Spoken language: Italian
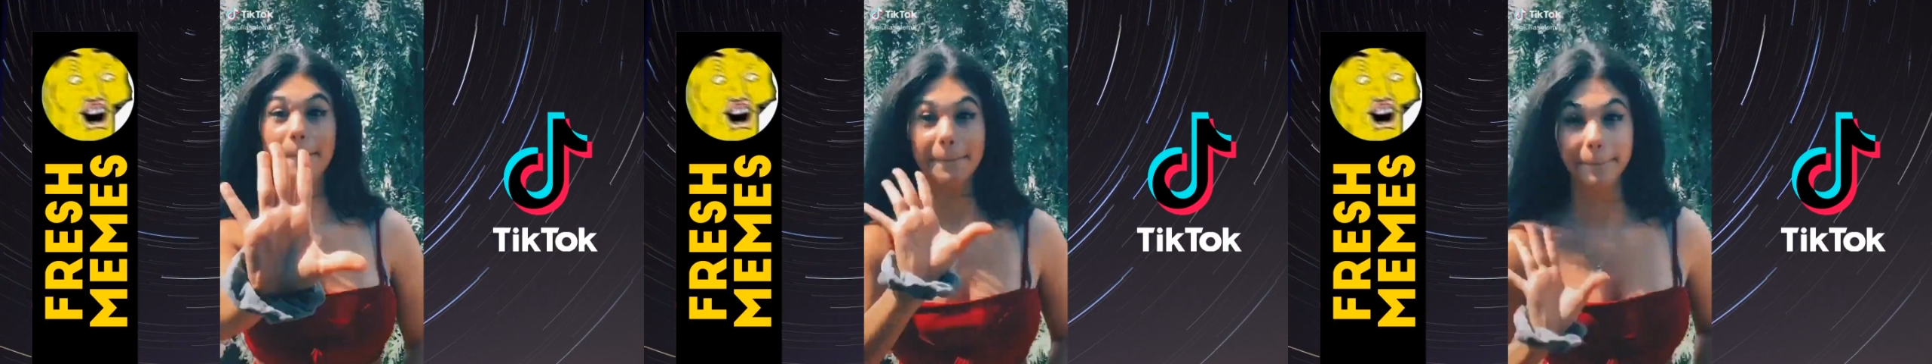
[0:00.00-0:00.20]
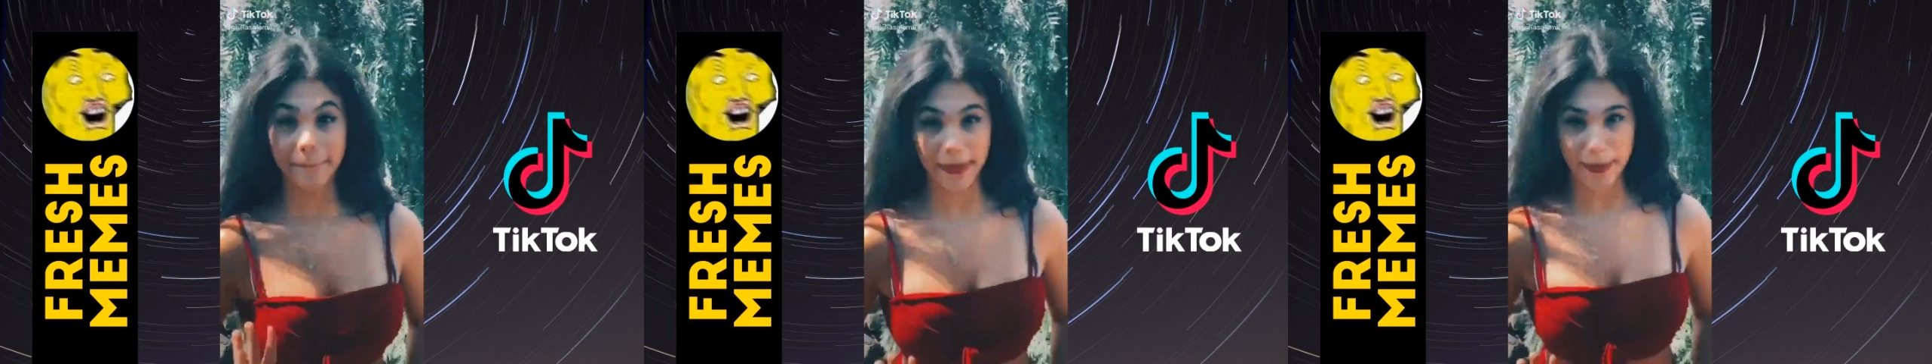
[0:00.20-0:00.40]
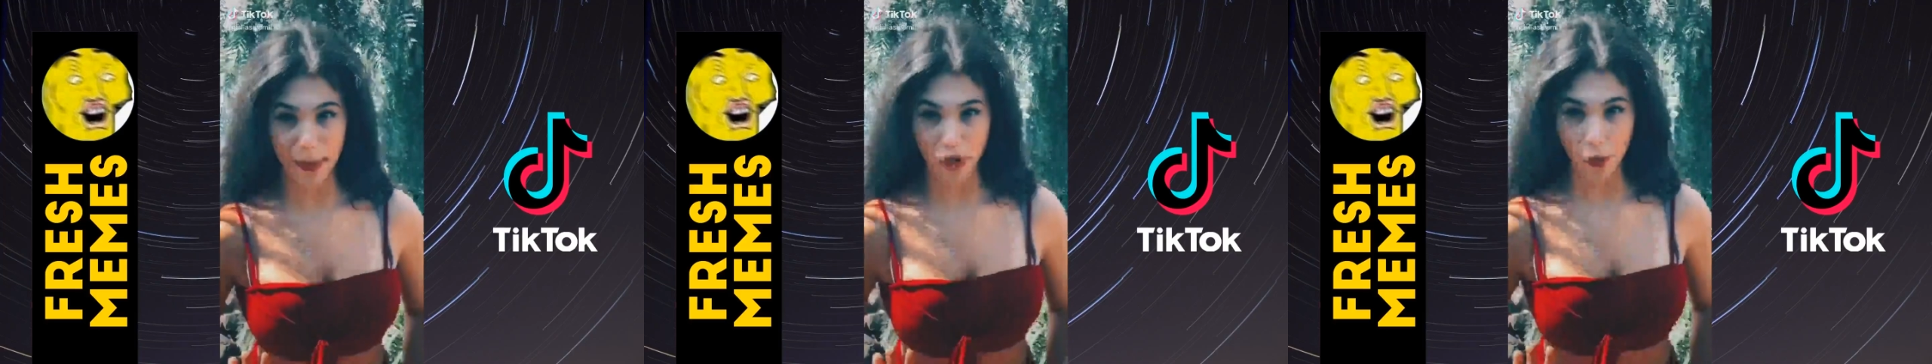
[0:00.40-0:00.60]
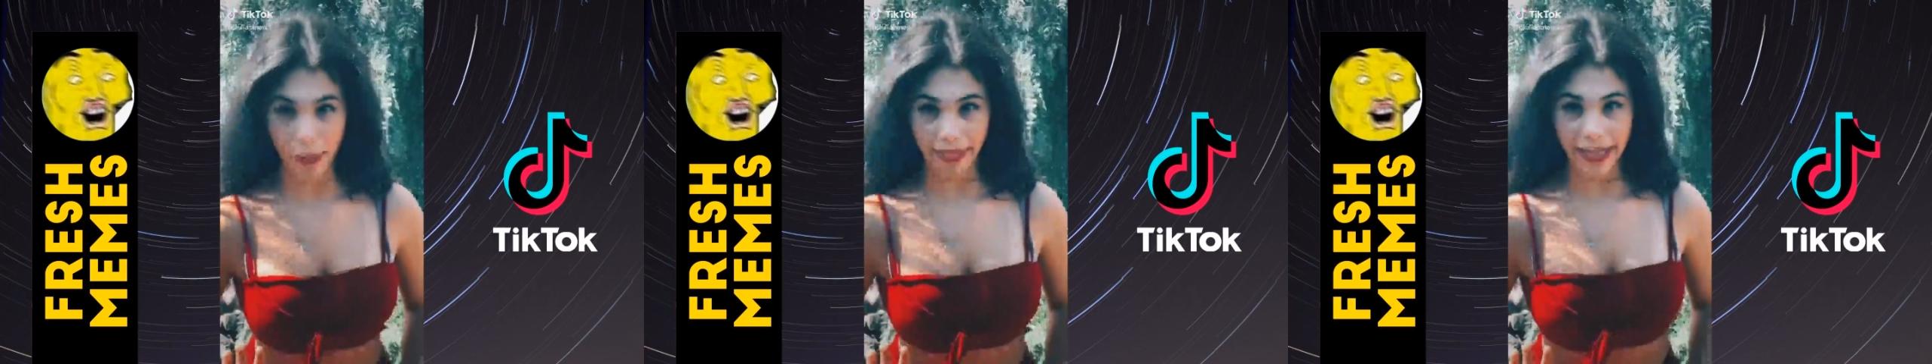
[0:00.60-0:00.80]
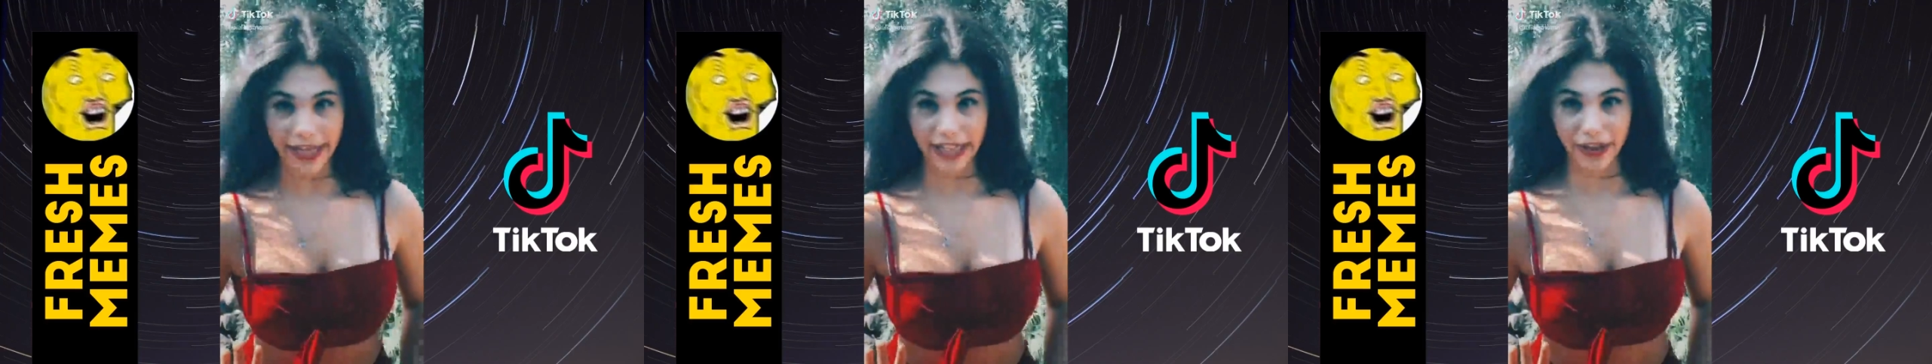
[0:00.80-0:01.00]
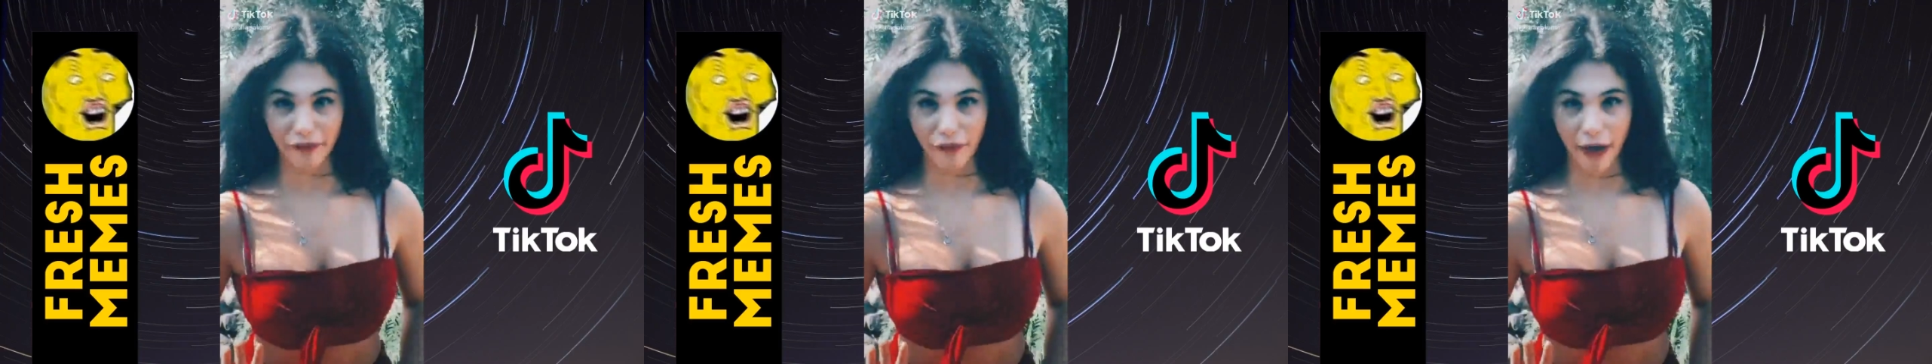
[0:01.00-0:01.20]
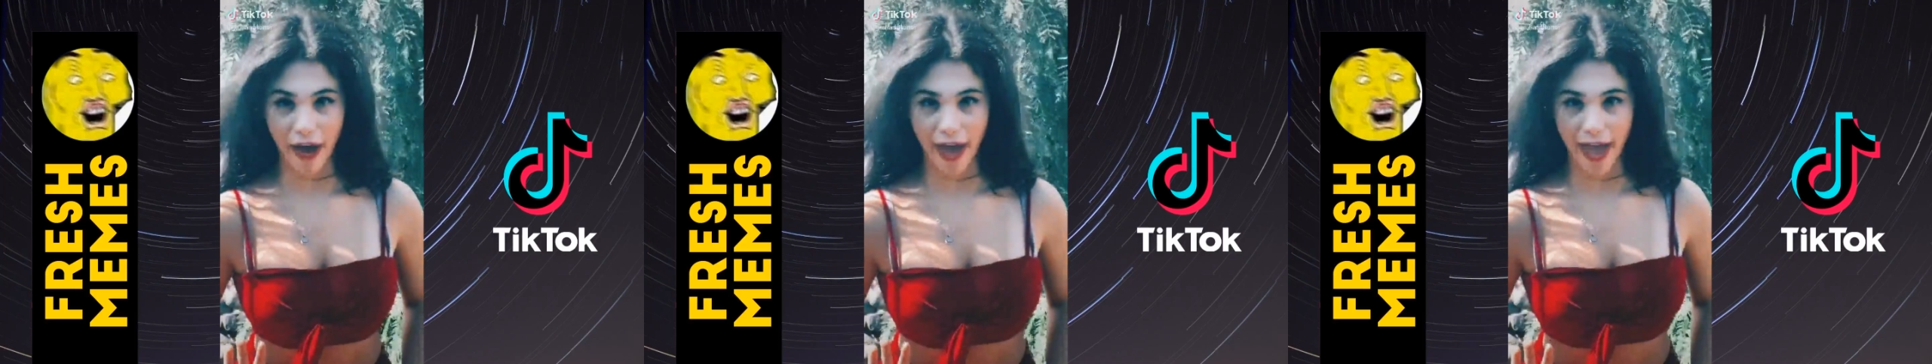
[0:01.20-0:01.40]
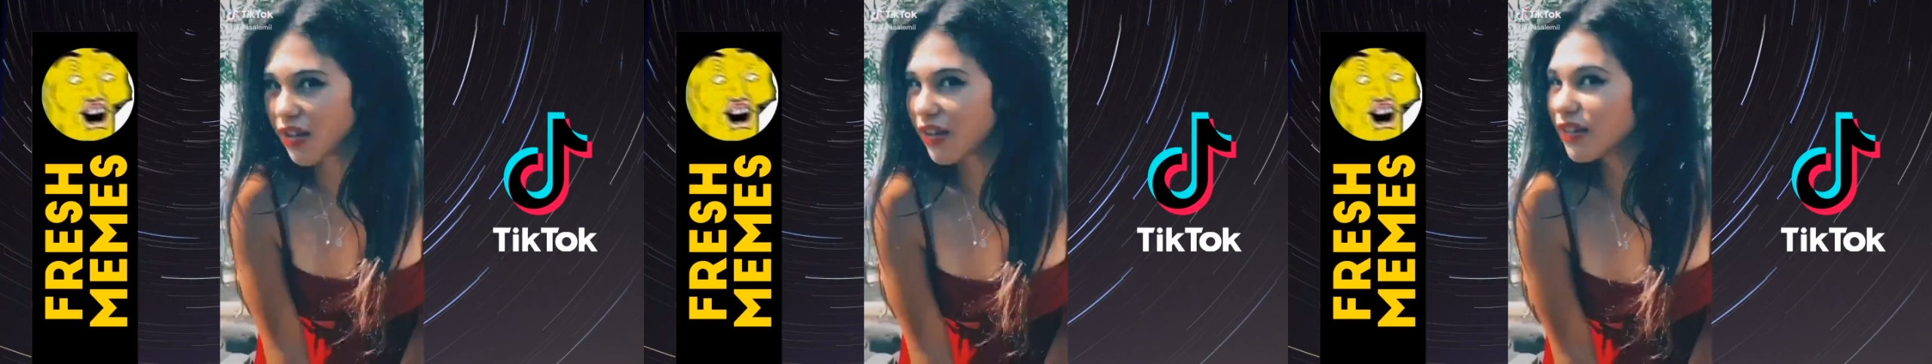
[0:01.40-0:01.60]
La prima domanda che ti
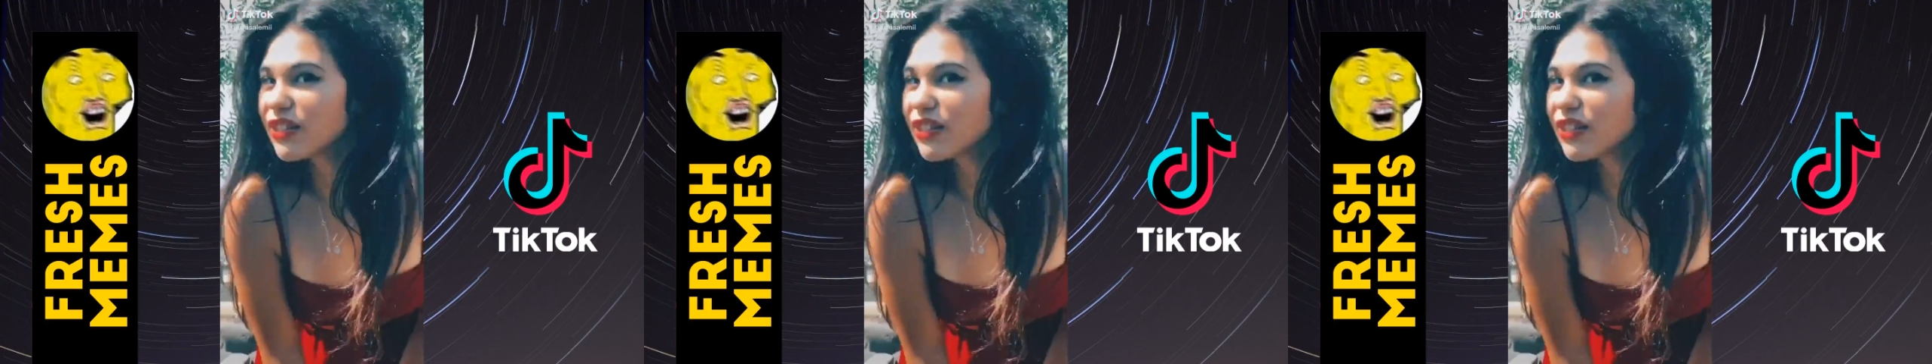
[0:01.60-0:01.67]
fa è